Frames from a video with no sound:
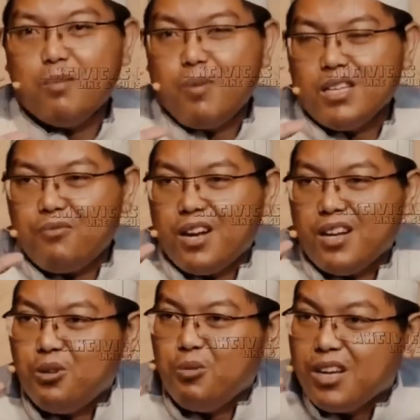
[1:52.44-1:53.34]

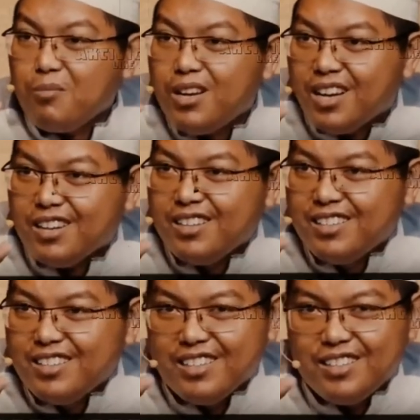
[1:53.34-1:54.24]
bertapa
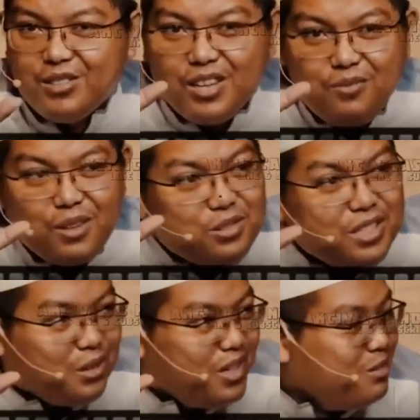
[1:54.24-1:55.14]
hingga uh,
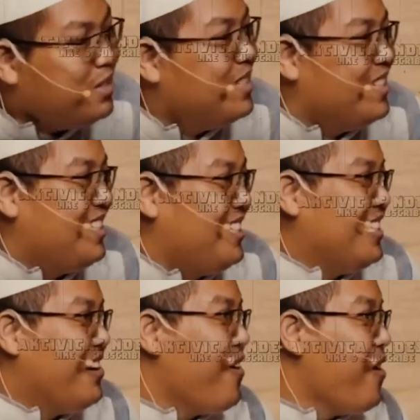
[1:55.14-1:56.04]
badannya
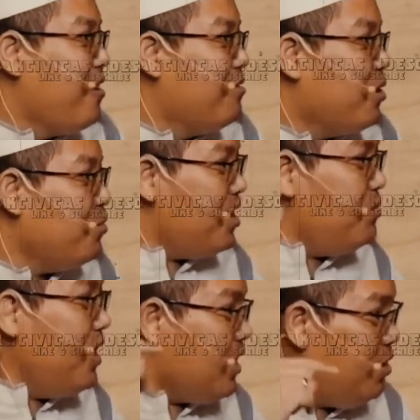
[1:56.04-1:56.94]
uh,
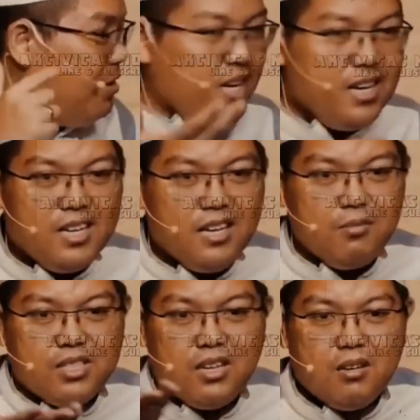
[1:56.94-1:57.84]
lumut
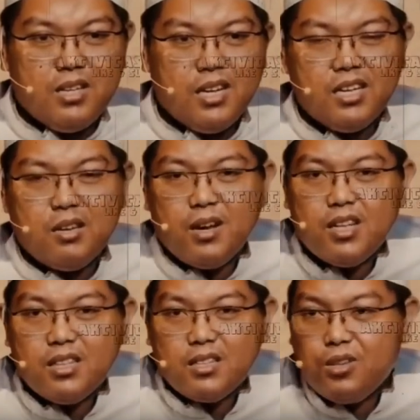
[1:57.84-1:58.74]
gitu penuh dengan
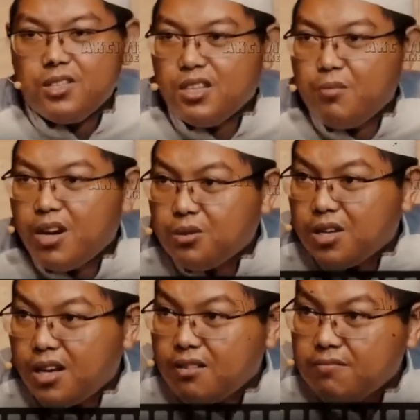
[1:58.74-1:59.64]
lumut
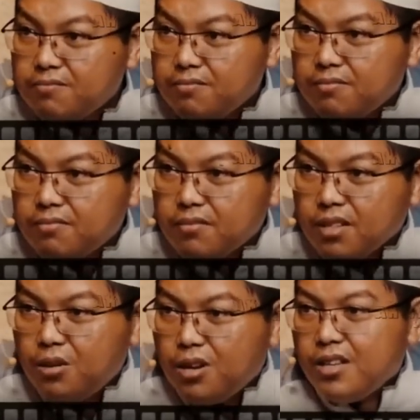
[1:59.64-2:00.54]

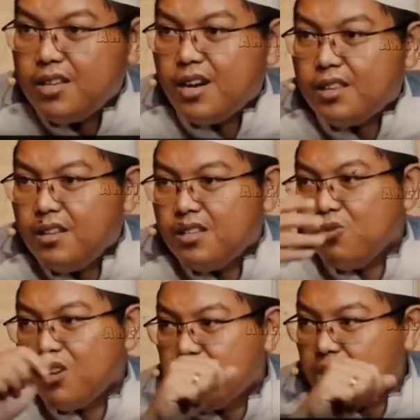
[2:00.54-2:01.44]
uh, terus jadi
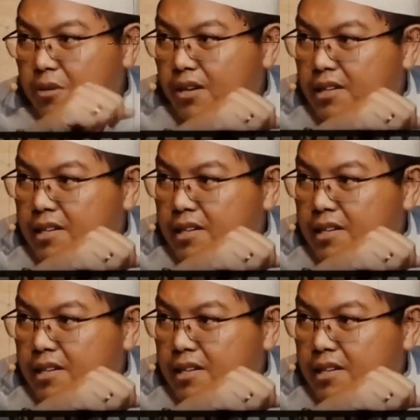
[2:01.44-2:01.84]
wali gitu.